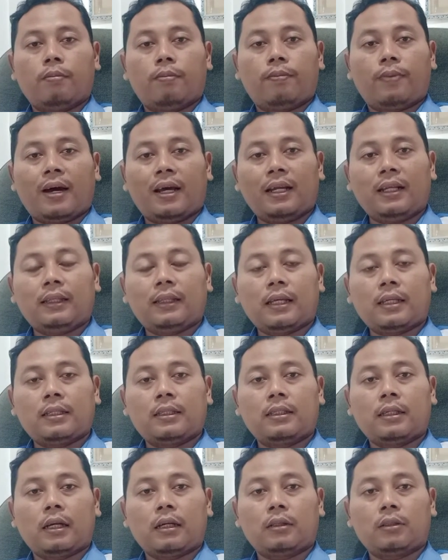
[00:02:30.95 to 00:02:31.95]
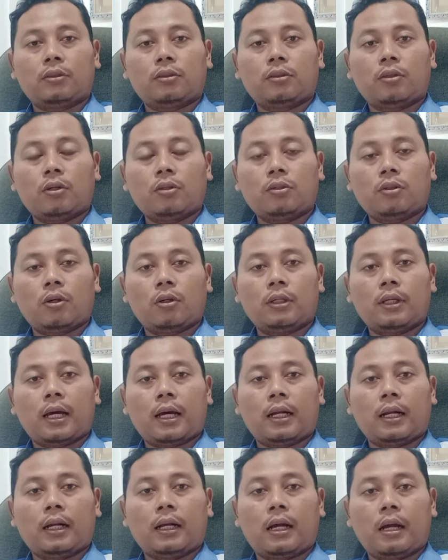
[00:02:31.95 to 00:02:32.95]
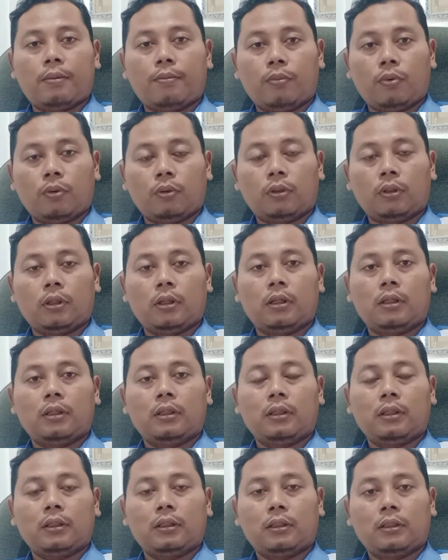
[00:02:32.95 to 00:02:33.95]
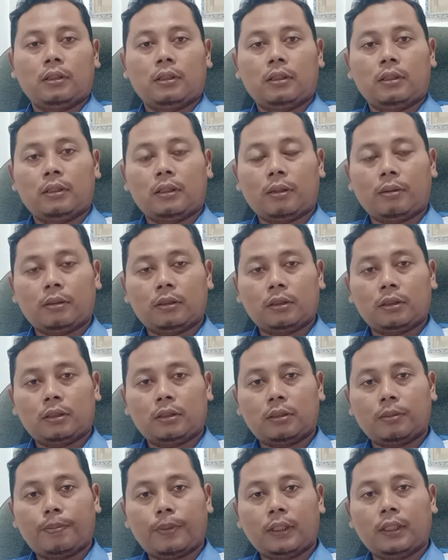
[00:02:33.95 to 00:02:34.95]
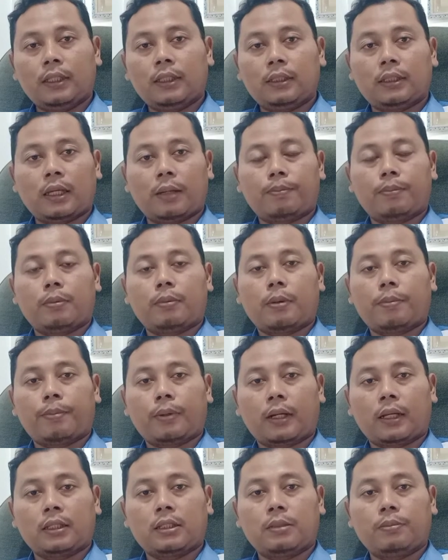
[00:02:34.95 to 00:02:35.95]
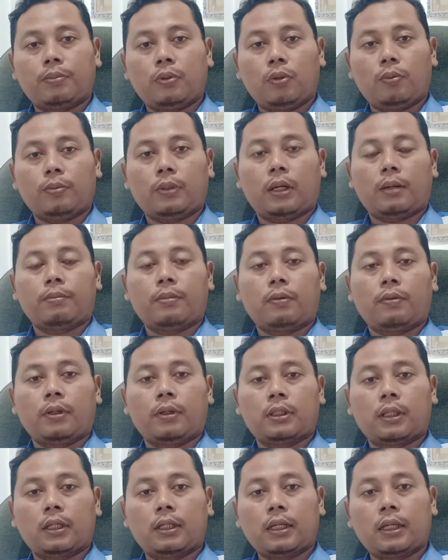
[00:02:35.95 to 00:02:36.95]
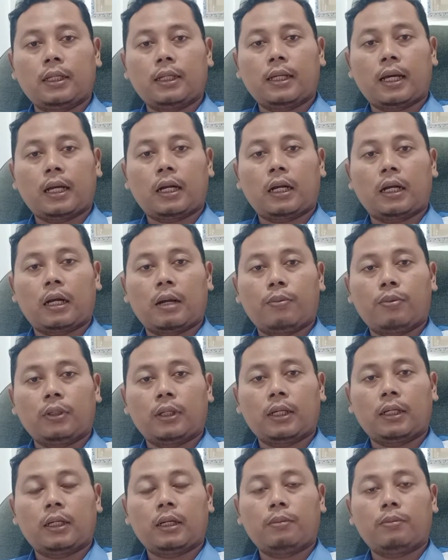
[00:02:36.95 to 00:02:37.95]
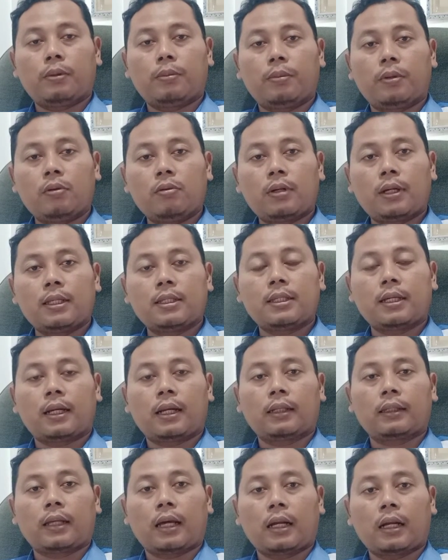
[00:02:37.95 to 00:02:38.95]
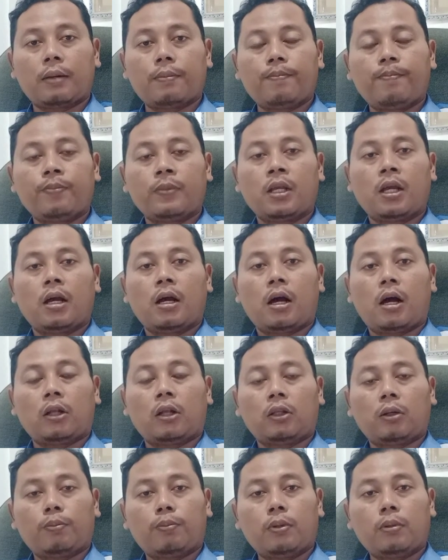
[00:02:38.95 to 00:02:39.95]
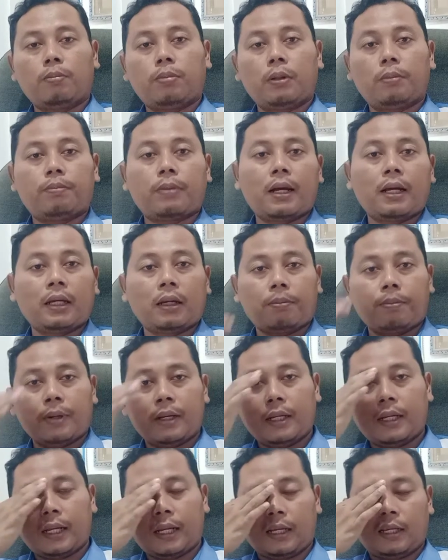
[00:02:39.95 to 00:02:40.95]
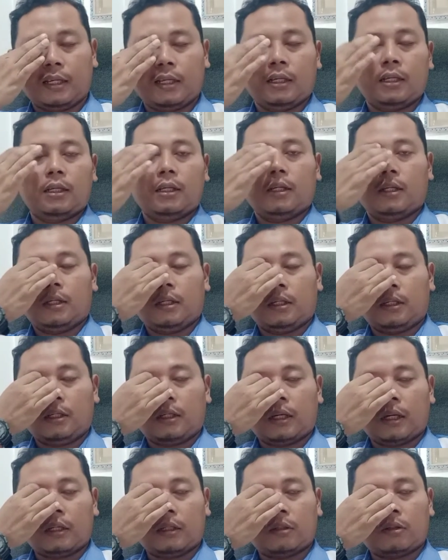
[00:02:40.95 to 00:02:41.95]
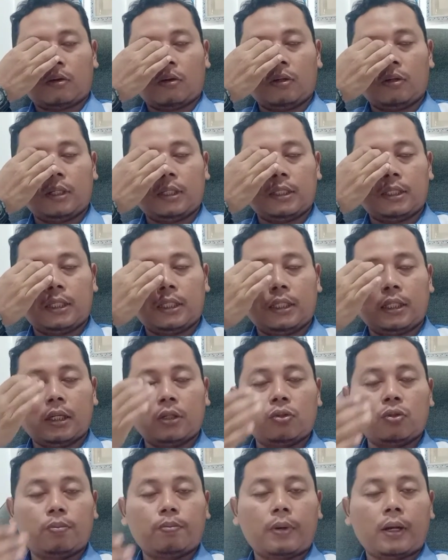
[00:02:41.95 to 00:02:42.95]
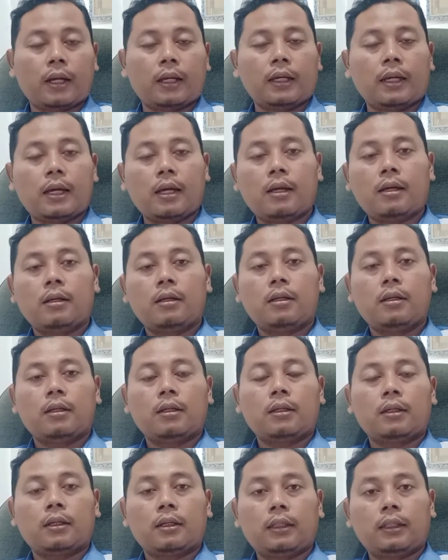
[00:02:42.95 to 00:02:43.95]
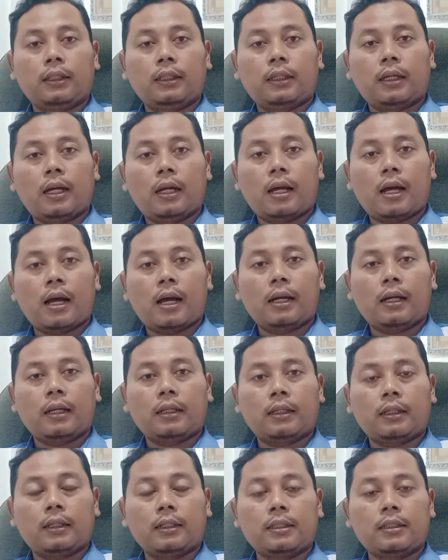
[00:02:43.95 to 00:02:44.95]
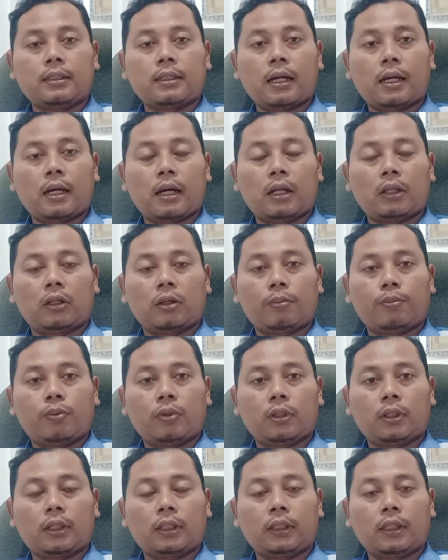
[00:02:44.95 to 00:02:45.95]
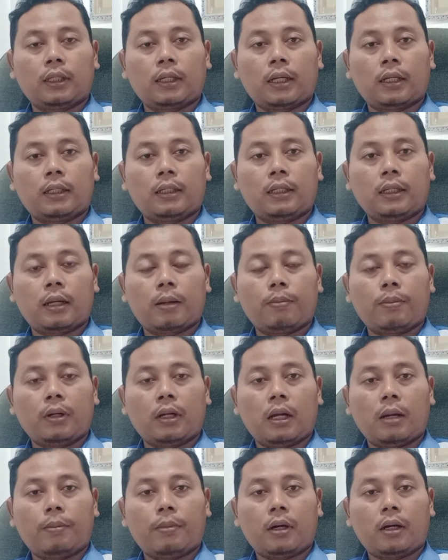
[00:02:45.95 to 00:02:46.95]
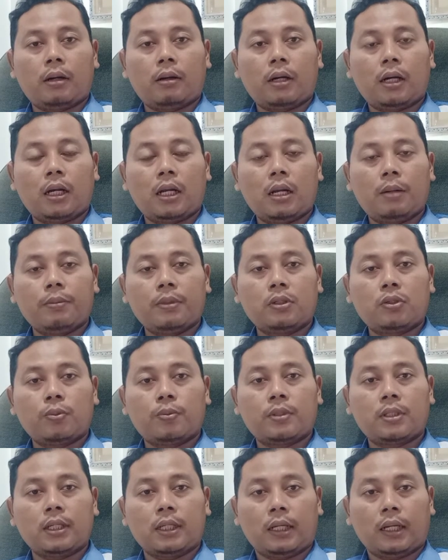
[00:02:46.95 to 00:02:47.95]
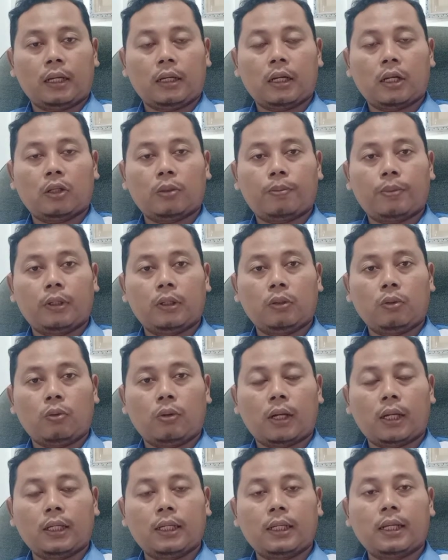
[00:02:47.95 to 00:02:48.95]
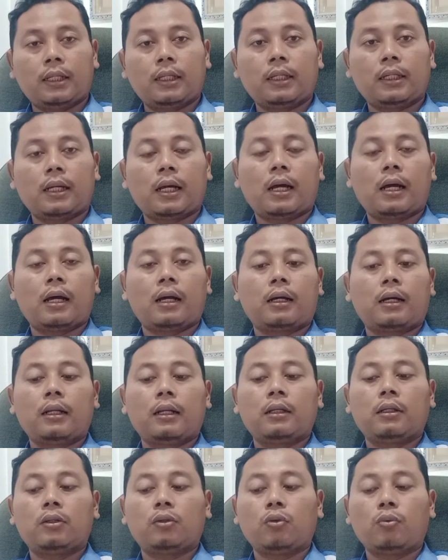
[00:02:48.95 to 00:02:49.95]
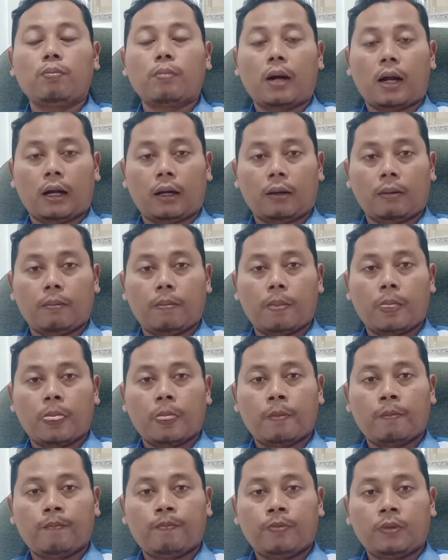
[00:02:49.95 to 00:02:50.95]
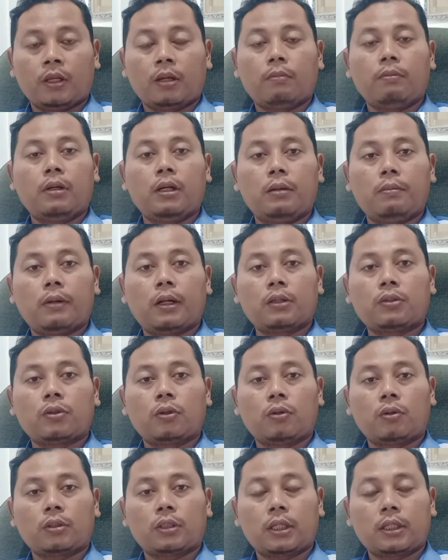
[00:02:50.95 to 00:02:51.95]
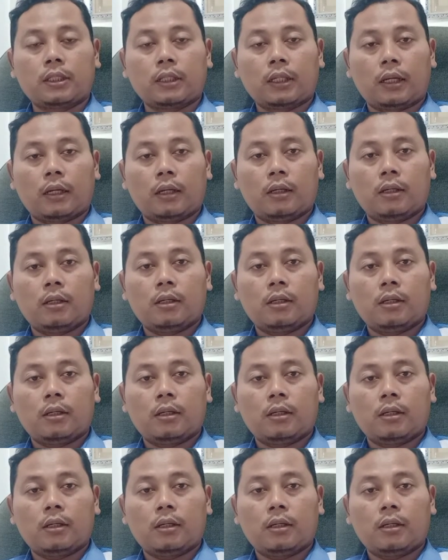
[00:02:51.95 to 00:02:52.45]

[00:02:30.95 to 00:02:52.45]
Varietas yang cocok di aral gambut yang seperti saya pemaparan sebelumnya, bahwasanya di areal gambut adalah memerlukan jarak tanam ataupun pelepah yang pendek dengan kondisinya supaya ketika angin kencang ataupun ketika dia melamang mengalami subsiden atau penurunan dia tidak akan tumbang minimal condong saja